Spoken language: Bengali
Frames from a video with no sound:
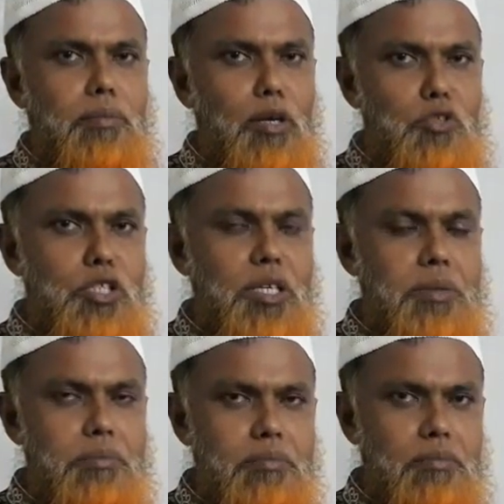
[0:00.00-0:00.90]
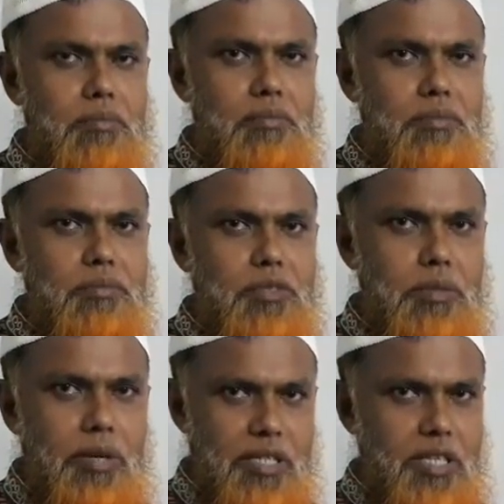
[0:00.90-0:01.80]
মানুষের
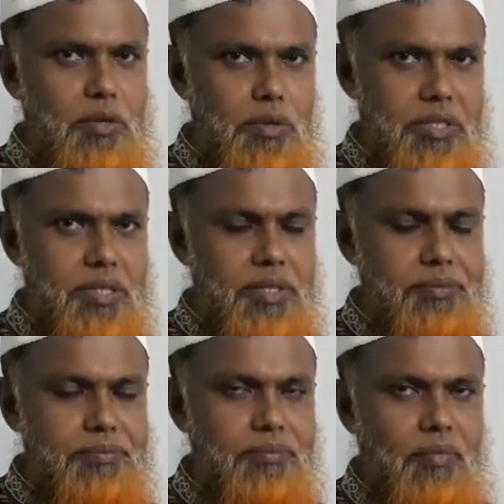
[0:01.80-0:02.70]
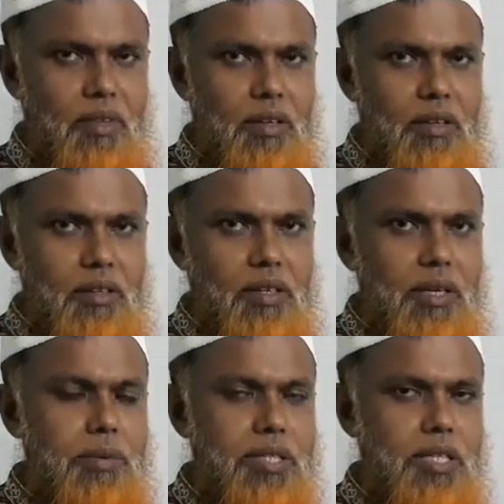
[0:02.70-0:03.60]
যে ভাষা রয়েছে
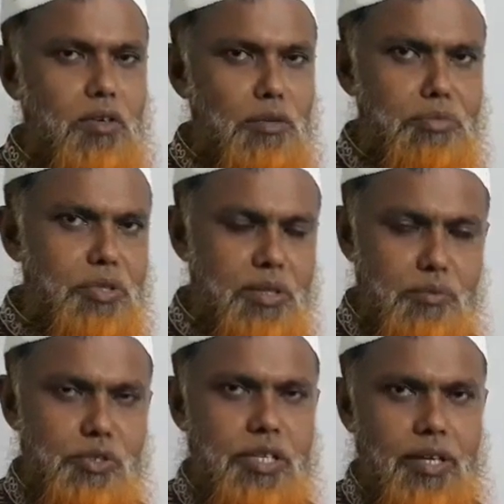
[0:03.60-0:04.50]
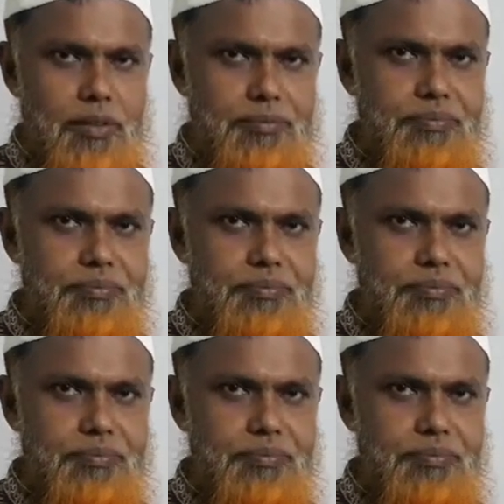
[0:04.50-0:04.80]
এ ভাষা কম্পিউটার বুঝে না